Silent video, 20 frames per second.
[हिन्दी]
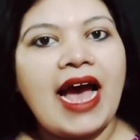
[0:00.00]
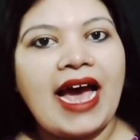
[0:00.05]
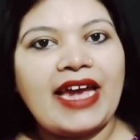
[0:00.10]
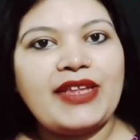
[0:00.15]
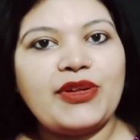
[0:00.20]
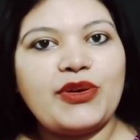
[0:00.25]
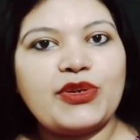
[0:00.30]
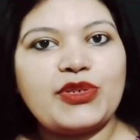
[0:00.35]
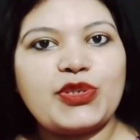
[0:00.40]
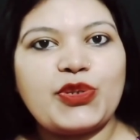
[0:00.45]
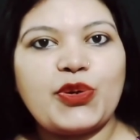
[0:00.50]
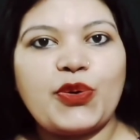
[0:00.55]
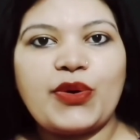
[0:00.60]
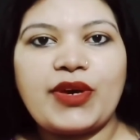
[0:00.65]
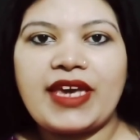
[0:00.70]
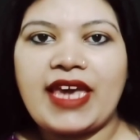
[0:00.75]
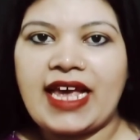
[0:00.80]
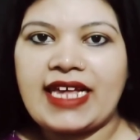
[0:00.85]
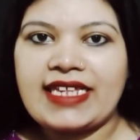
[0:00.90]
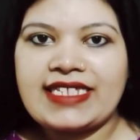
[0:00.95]
दोस्तों
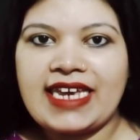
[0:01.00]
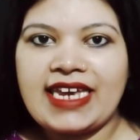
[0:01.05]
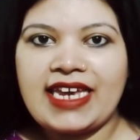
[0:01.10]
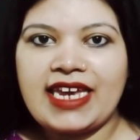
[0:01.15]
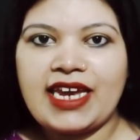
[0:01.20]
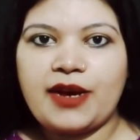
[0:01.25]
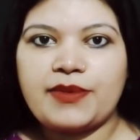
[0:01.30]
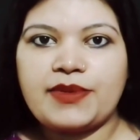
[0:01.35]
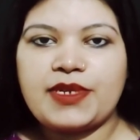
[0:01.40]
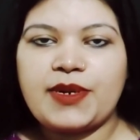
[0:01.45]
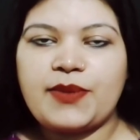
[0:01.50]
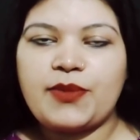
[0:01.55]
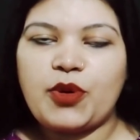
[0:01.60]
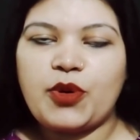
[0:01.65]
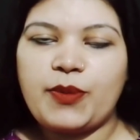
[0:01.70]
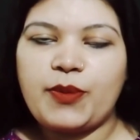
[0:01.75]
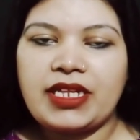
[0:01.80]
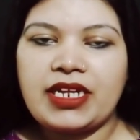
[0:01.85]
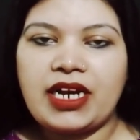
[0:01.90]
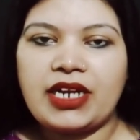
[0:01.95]
कैसे हैं आप सब
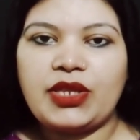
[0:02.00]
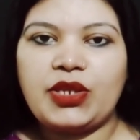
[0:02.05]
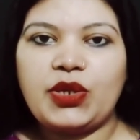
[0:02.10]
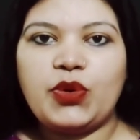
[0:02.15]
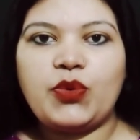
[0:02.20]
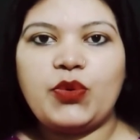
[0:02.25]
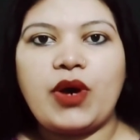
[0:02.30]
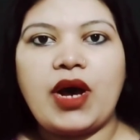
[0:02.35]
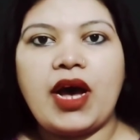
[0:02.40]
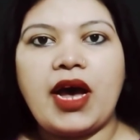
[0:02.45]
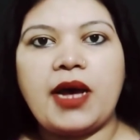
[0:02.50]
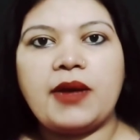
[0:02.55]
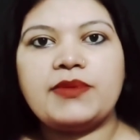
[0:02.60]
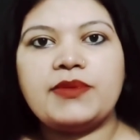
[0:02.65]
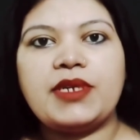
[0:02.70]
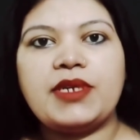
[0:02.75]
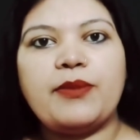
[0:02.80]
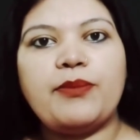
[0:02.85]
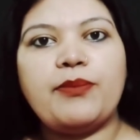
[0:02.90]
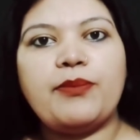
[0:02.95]
उम्मीद करती हूँ आप
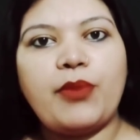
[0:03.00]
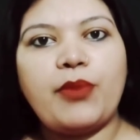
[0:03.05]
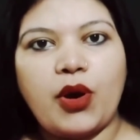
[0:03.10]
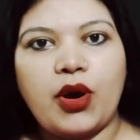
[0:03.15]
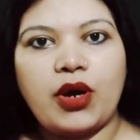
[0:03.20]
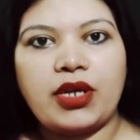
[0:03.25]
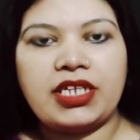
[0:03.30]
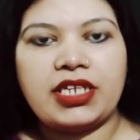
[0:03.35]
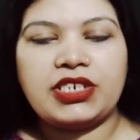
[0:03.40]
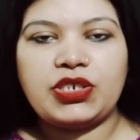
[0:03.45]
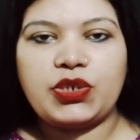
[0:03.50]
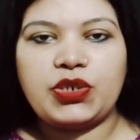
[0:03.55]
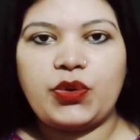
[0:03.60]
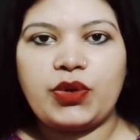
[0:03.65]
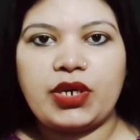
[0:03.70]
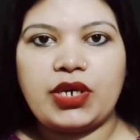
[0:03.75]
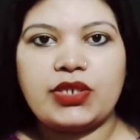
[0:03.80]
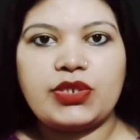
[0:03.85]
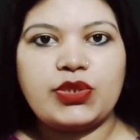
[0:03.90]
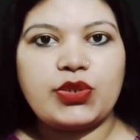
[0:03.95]
सब बहुत अच्छे
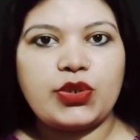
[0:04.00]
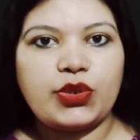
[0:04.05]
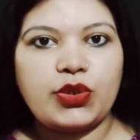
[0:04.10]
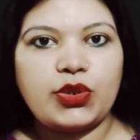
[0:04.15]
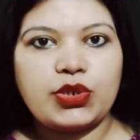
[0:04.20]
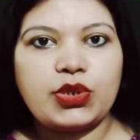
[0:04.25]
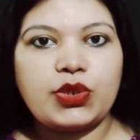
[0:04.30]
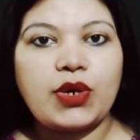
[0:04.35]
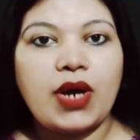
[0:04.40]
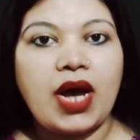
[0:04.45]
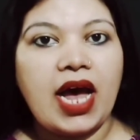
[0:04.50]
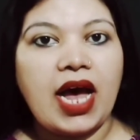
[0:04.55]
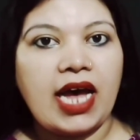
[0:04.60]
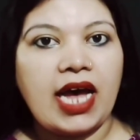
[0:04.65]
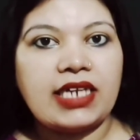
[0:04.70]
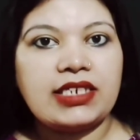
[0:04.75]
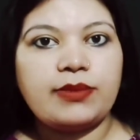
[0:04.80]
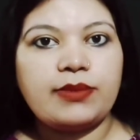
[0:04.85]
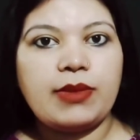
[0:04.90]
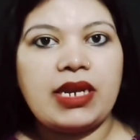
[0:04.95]
होंगे सो so, दोस्तों
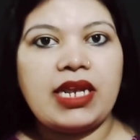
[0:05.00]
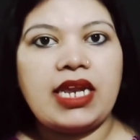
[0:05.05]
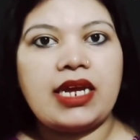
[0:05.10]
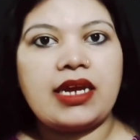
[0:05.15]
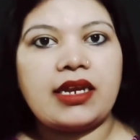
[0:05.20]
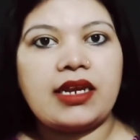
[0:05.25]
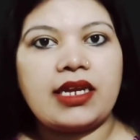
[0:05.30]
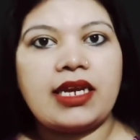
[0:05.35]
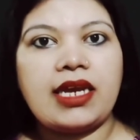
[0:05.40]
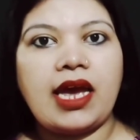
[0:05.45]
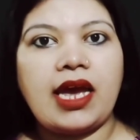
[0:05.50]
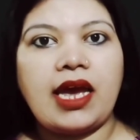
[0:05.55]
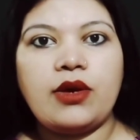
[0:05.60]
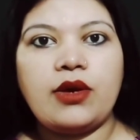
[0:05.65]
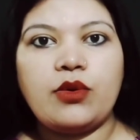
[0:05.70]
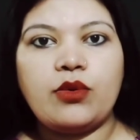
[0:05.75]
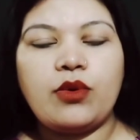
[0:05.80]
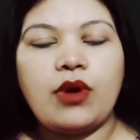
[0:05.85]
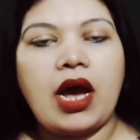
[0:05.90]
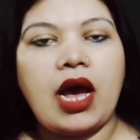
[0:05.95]
आज मैं लेकर के आई
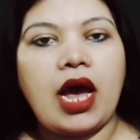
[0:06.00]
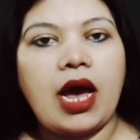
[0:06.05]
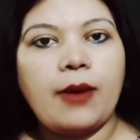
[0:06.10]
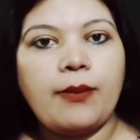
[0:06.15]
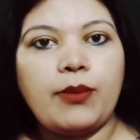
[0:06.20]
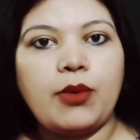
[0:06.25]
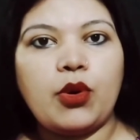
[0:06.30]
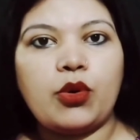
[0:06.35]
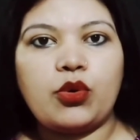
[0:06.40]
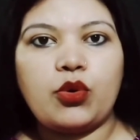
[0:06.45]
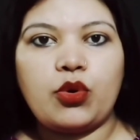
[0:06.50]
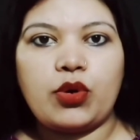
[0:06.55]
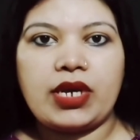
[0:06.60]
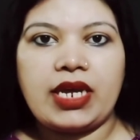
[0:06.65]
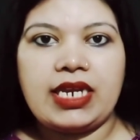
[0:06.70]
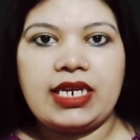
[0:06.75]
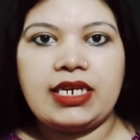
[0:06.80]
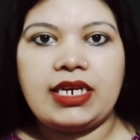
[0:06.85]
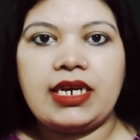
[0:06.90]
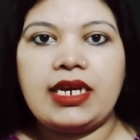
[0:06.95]
हूँ आप लोगों के
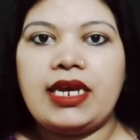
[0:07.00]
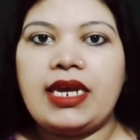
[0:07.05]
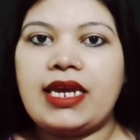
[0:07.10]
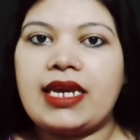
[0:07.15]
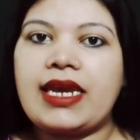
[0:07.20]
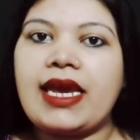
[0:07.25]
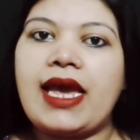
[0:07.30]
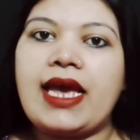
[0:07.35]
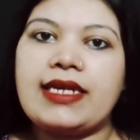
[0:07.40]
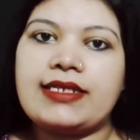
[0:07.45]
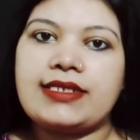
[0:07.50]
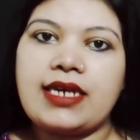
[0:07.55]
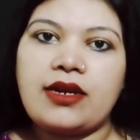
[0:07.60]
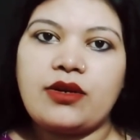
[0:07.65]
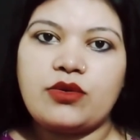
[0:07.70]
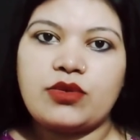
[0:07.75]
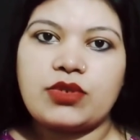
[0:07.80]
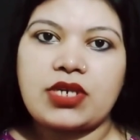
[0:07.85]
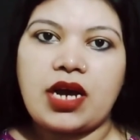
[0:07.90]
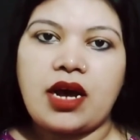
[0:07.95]
लिए एक ऐसा
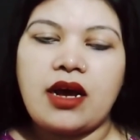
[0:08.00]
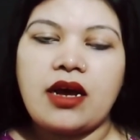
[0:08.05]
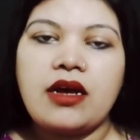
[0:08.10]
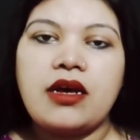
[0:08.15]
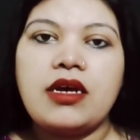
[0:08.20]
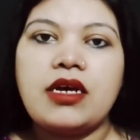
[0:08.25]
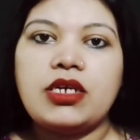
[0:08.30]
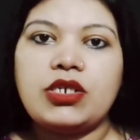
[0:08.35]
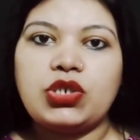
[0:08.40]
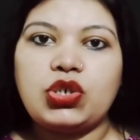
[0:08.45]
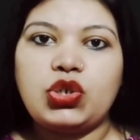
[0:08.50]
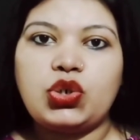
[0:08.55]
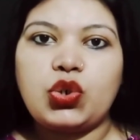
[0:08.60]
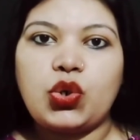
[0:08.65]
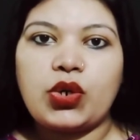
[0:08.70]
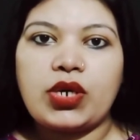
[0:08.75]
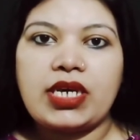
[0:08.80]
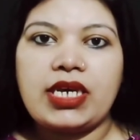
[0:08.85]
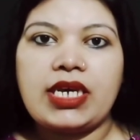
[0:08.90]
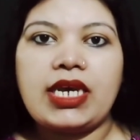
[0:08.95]
नुस्खा जो
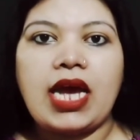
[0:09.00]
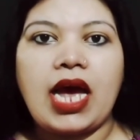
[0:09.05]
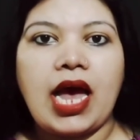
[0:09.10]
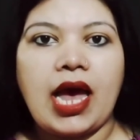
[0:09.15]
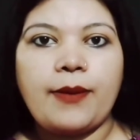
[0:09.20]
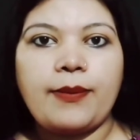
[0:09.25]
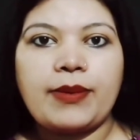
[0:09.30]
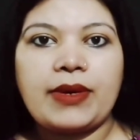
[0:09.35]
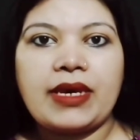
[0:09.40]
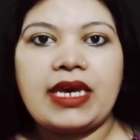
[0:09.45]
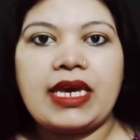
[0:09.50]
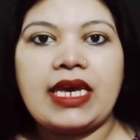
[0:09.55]
कि आपके